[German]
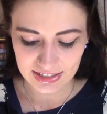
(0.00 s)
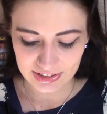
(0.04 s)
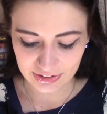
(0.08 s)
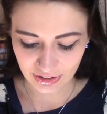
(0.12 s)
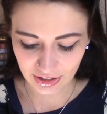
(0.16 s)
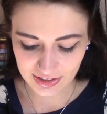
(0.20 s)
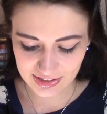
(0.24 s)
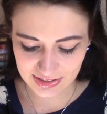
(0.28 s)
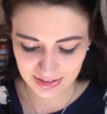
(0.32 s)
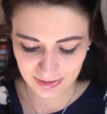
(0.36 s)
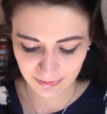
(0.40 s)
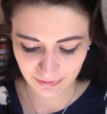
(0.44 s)

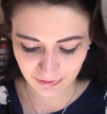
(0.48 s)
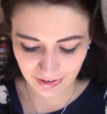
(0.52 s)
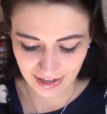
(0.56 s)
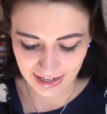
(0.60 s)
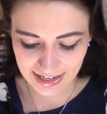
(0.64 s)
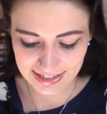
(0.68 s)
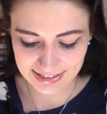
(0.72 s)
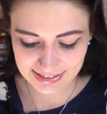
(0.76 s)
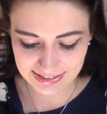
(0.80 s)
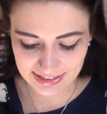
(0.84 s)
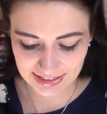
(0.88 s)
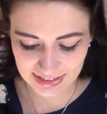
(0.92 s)
Trotzdem
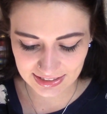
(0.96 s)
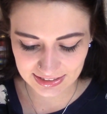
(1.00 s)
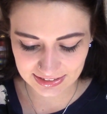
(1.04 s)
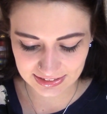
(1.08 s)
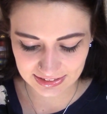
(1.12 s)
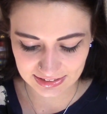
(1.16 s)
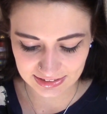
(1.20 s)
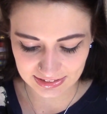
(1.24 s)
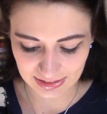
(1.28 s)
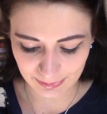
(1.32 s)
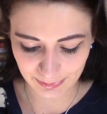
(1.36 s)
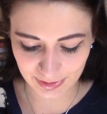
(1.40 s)
weiß
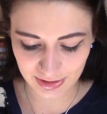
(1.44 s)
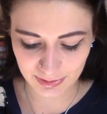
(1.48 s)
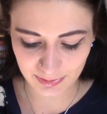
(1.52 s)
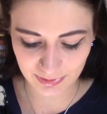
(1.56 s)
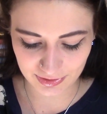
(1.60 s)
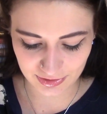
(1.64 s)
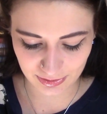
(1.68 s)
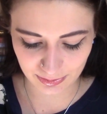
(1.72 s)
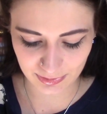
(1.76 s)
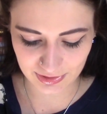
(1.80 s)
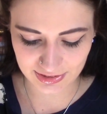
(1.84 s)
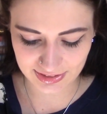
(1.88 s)
ich, da bin ich
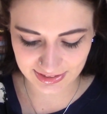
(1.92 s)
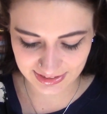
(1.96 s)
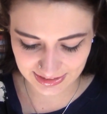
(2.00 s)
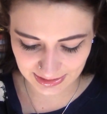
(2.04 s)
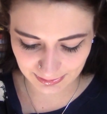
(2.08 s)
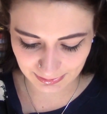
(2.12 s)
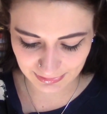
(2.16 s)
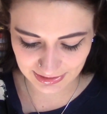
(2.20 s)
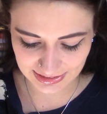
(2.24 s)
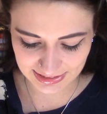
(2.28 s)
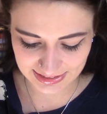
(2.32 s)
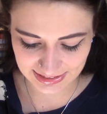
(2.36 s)
mir zumindest
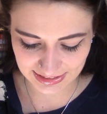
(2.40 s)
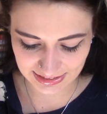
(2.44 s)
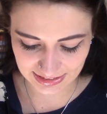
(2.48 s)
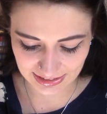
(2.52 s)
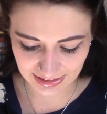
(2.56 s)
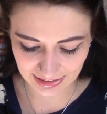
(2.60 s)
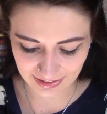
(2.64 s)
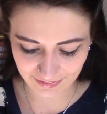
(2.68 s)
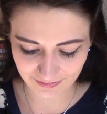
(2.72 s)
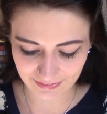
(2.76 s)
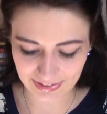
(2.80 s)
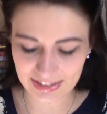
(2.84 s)
ziemlich
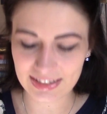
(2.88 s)
sicher,